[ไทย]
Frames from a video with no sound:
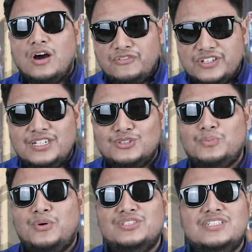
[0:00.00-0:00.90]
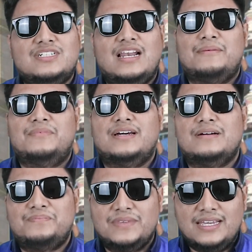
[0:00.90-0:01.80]
Official Supporters Club นะค
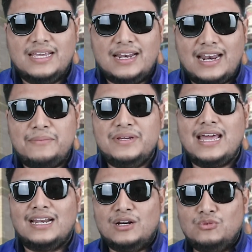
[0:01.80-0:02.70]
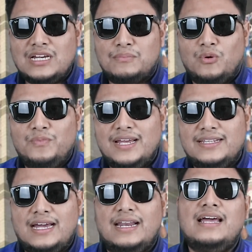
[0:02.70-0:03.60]
รับ และพี่แดนก็รู้จักผมใน
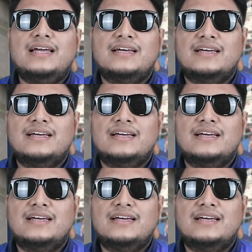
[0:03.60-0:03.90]
ฐานะ